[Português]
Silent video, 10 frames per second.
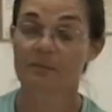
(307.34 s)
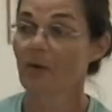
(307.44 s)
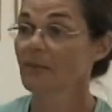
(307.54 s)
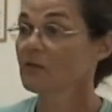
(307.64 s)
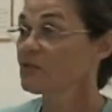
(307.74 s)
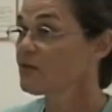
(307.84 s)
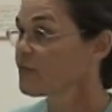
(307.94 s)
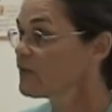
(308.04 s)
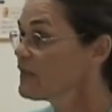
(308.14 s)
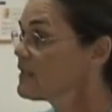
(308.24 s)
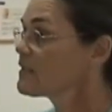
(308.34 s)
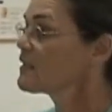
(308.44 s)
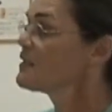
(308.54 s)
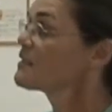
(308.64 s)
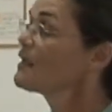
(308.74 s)
a, companheira irmã
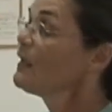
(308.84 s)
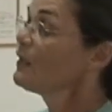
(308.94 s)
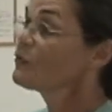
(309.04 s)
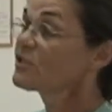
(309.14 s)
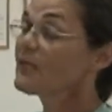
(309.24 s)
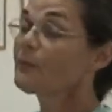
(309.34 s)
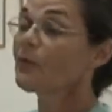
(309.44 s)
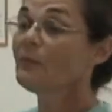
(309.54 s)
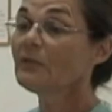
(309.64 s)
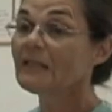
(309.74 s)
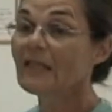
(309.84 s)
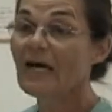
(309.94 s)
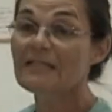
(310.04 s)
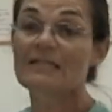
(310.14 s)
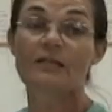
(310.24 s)
Tânia que é
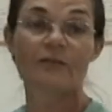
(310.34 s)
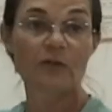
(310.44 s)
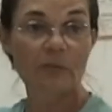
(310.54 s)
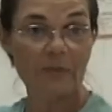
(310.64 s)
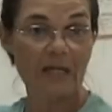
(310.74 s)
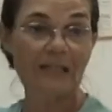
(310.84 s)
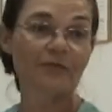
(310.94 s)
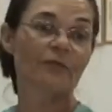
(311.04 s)
coordenadora da CPT